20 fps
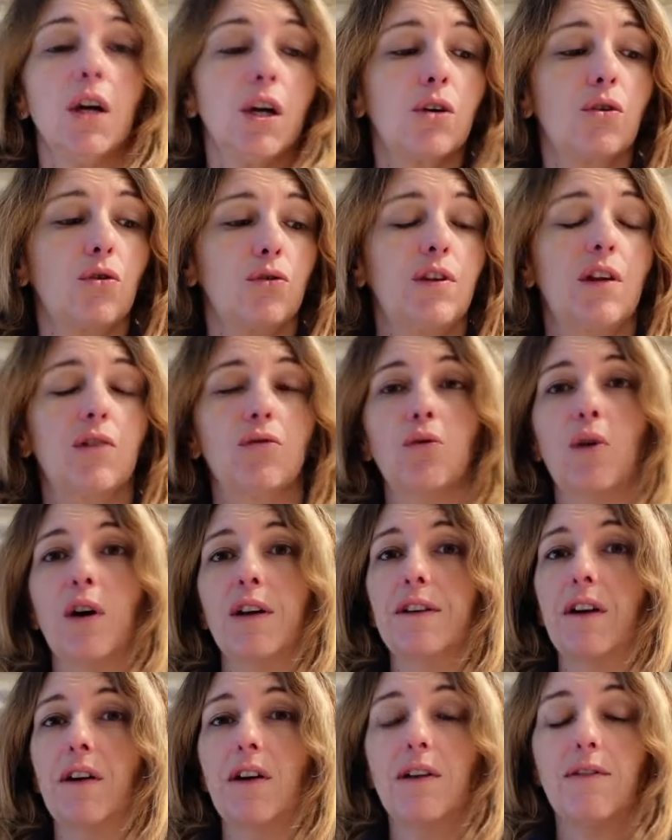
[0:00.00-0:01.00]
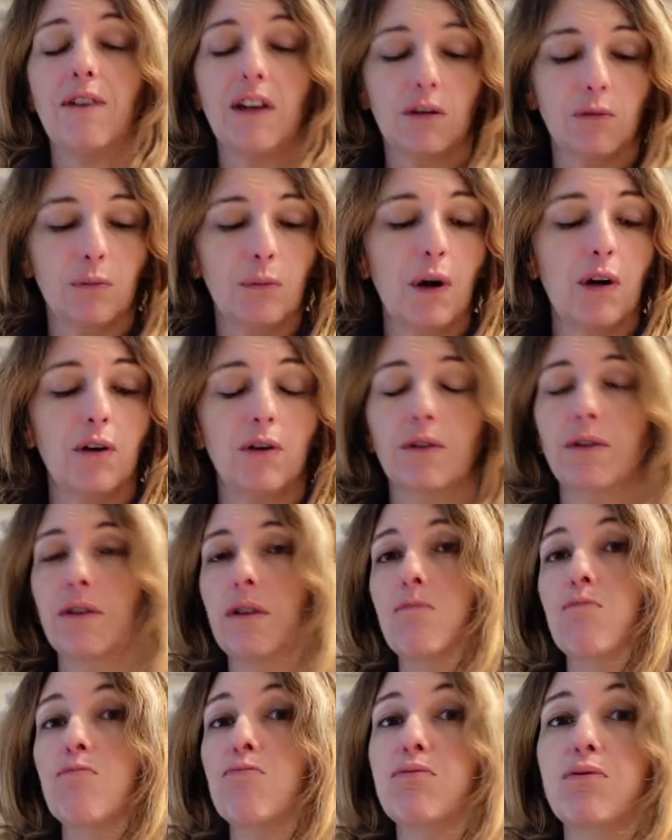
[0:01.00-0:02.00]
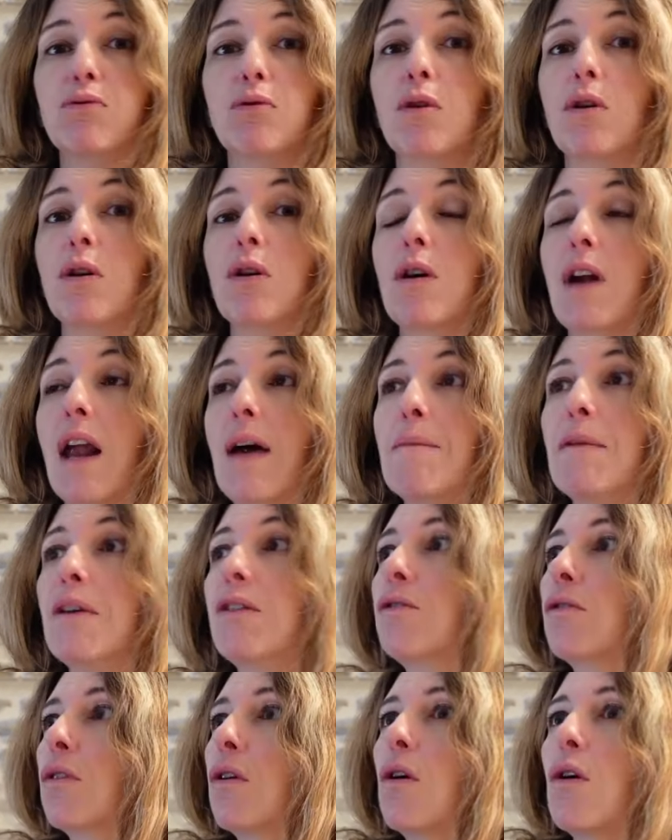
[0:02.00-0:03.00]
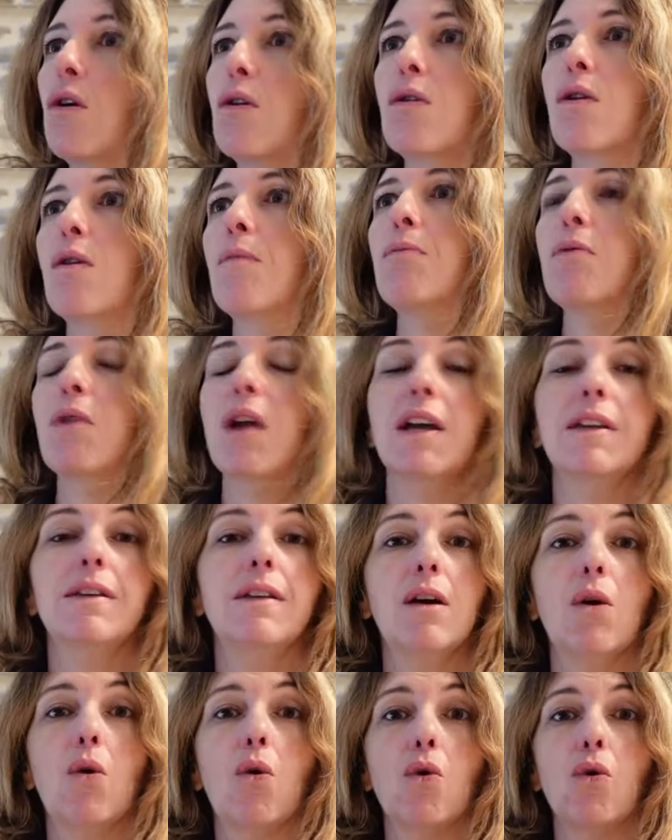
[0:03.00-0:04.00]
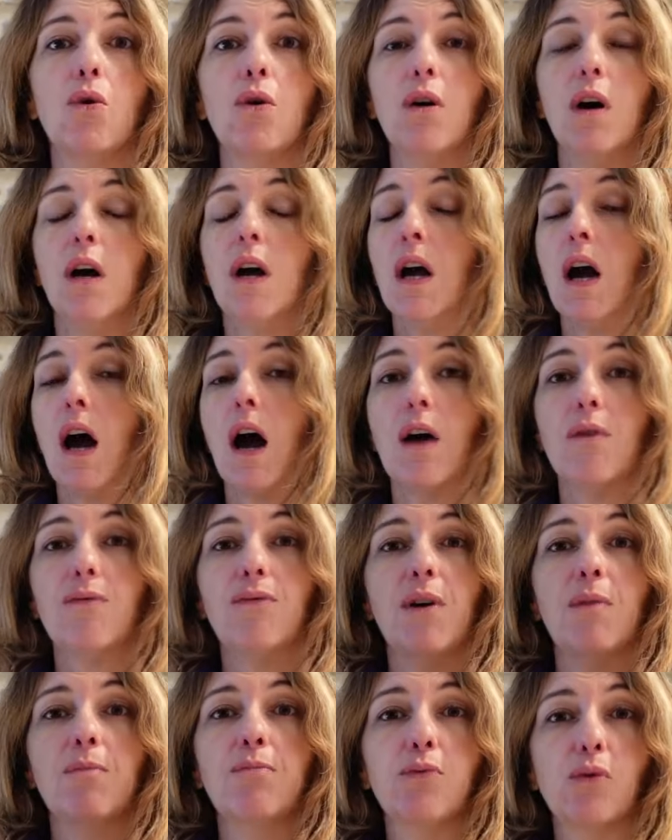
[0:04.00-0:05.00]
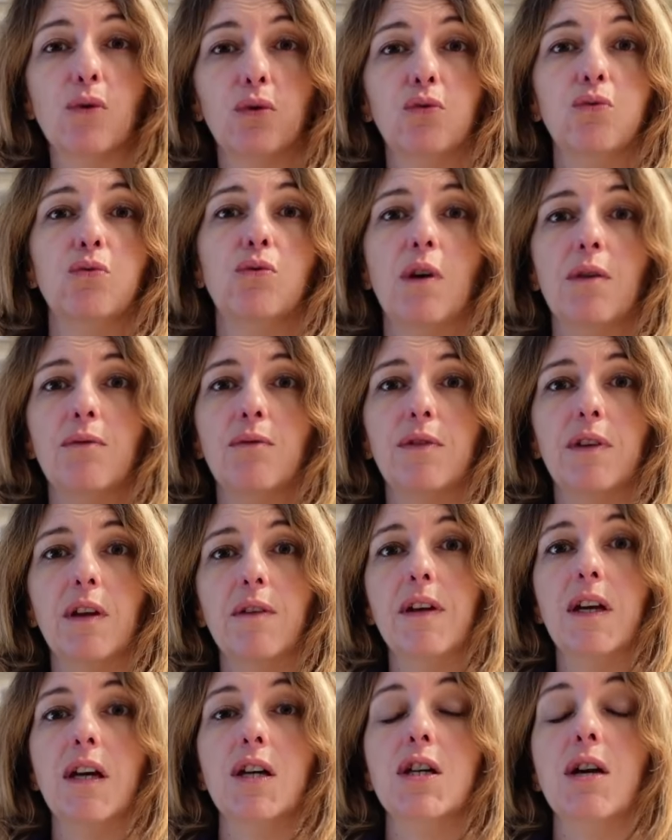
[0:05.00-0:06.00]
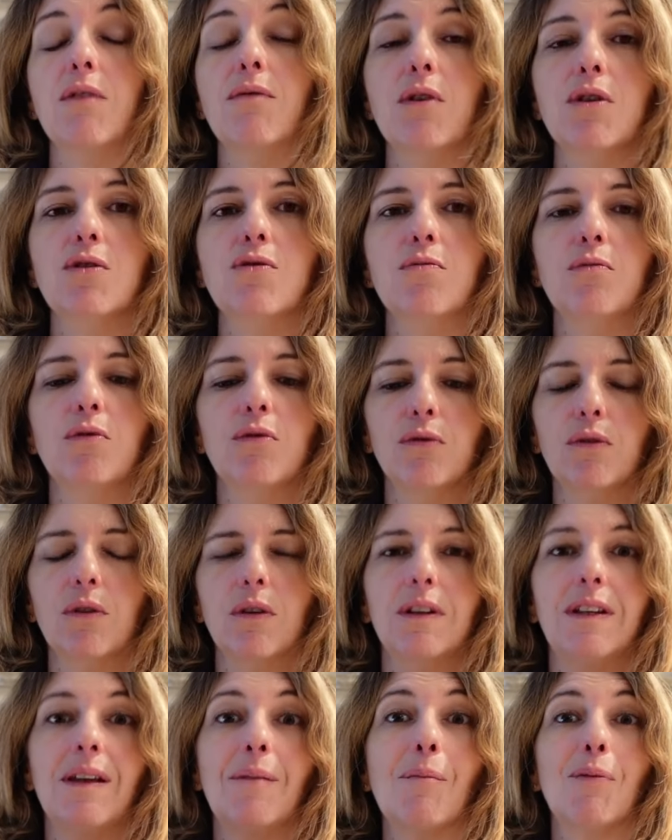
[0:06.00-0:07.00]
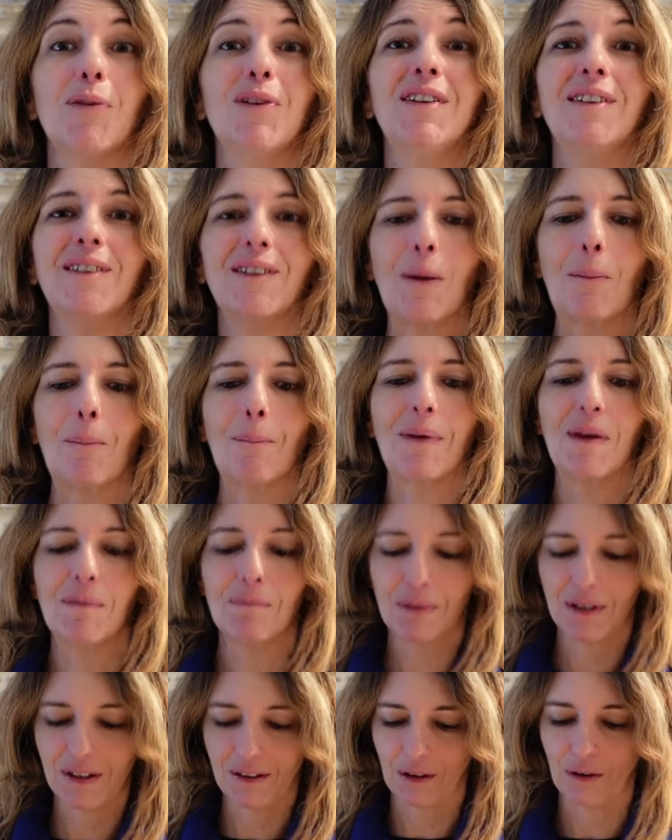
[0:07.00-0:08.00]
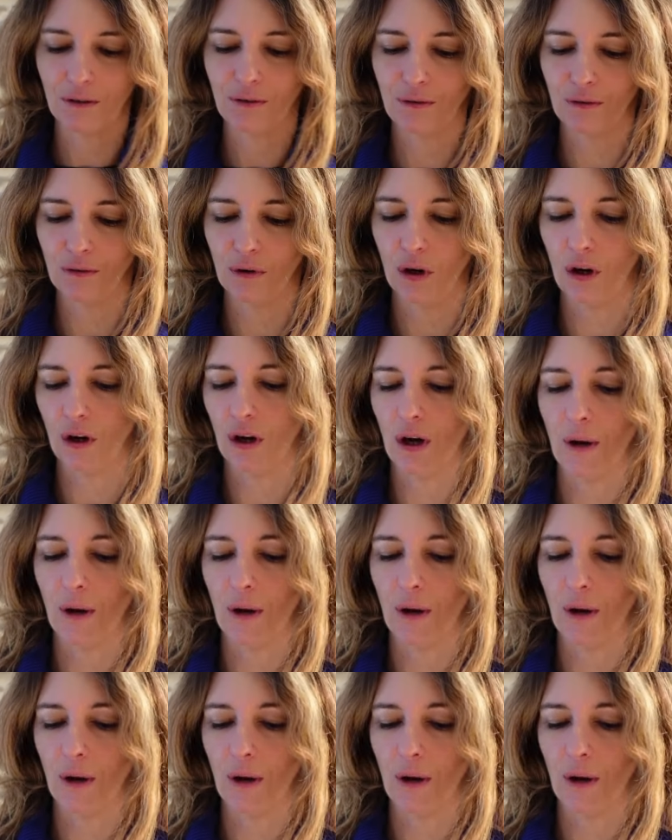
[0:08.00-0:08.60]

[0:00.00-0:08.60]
que ce soit dans les vêtements pour la maison, pour la déco, enfin pour tout. Hein. Vous savez qu'à chaque fois, je vous montre des petites pépites sur